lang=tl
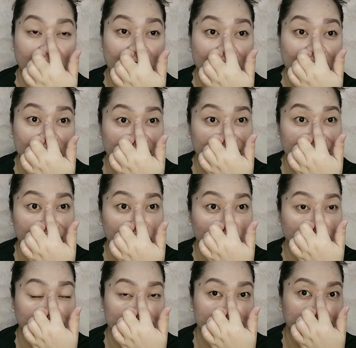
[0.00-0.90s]
active
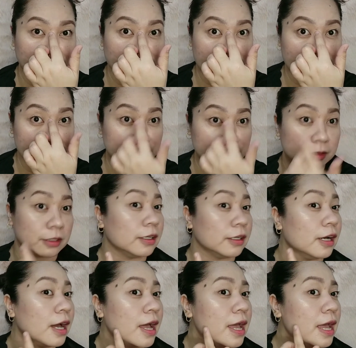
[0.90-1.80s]
tong pimple na
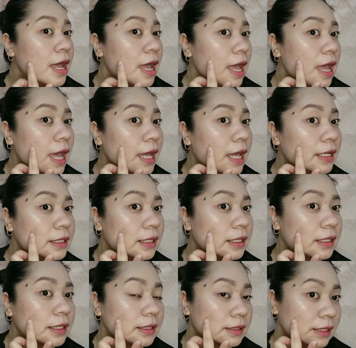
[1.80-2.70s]
ito and
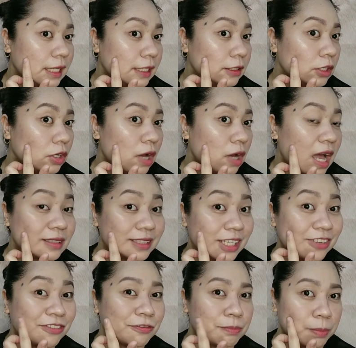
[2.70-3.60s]
dito
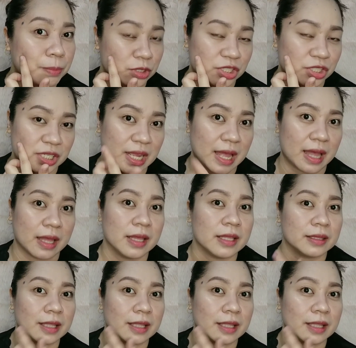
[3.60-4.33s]
active po siya.